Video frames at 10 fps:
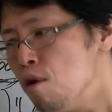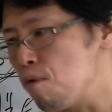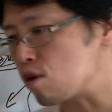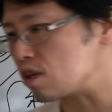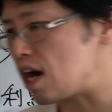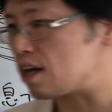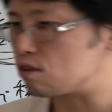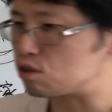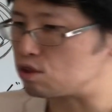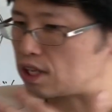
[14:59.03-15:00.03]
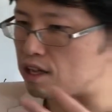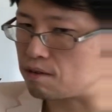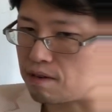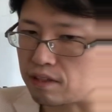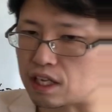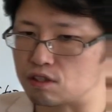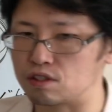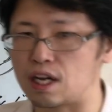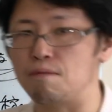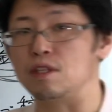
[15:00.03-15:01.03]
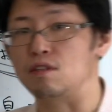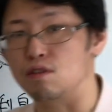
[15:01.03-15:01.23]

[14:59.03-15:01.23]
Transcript: 僕があの状態のまま多重債務に